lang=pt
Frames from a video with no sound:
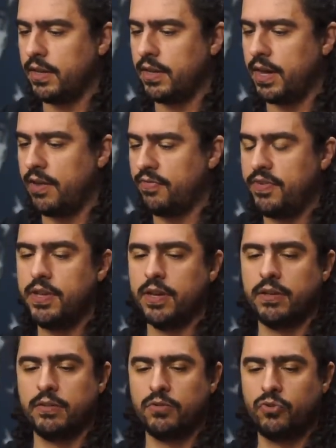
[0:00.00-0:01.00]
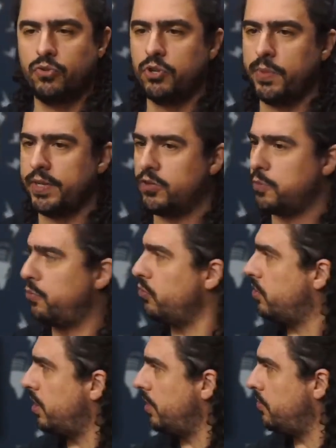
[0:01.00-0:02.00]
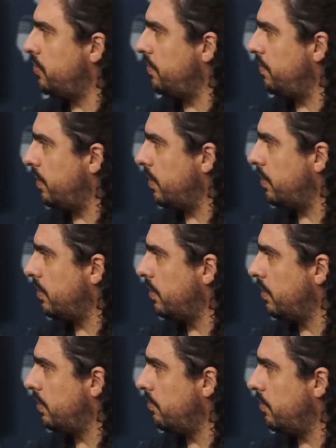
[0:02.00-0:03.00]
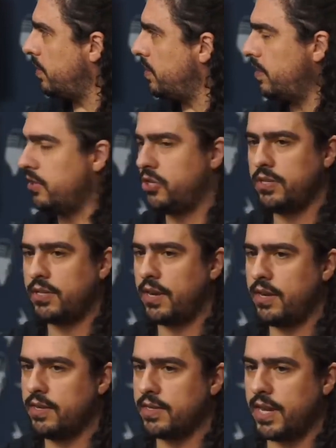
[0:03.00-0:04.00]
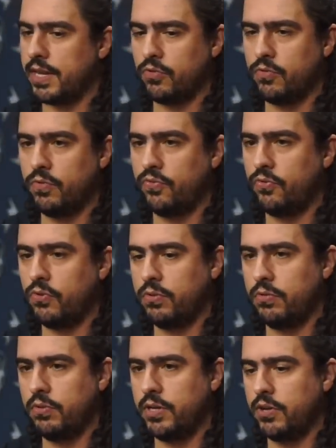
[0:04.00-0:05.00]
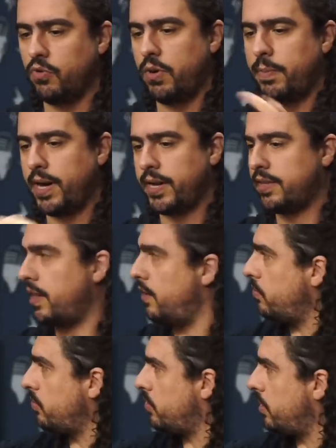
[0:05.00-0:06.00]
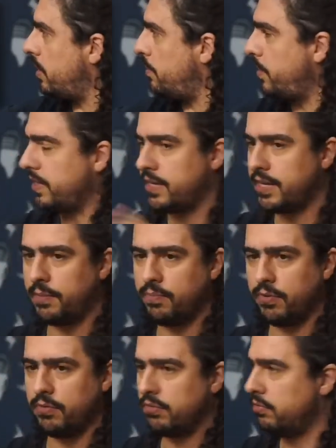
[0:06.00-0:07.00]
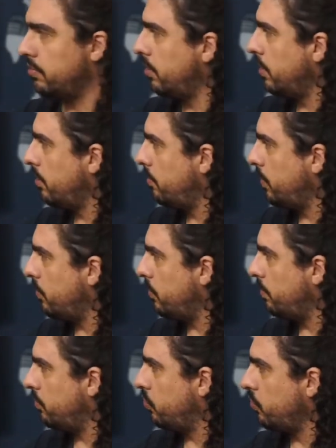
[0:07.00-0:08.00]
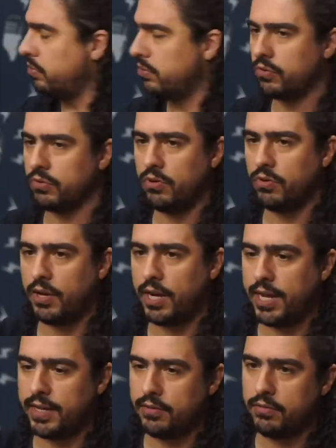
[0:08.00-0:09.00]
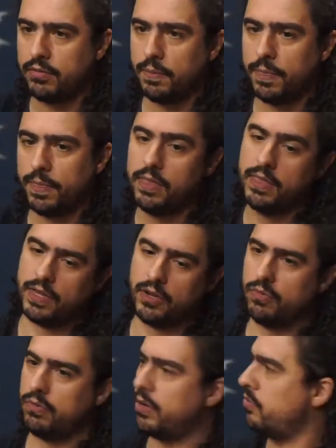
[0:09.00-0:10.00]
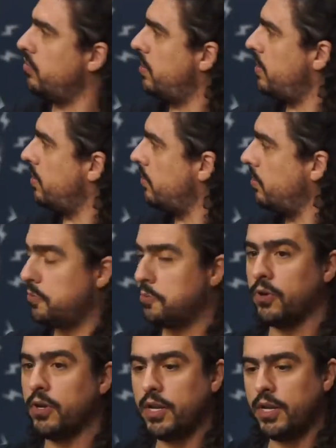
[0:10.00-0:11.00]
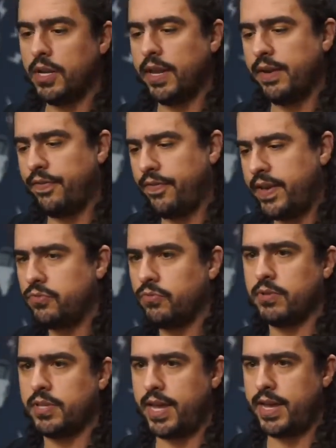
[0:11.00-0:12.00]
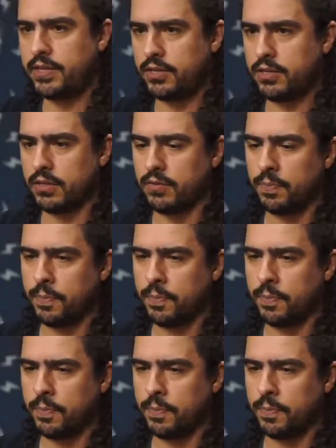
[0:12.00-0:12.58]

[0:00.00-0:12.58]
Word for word: havia surgimento espontâneo de vida, mas ele tinha esterilizado com fogo e como a bactéria não conseguia passar pelo, pelo tubo todo enrolado, não aconteceu. Então, tipo, ele fez um teste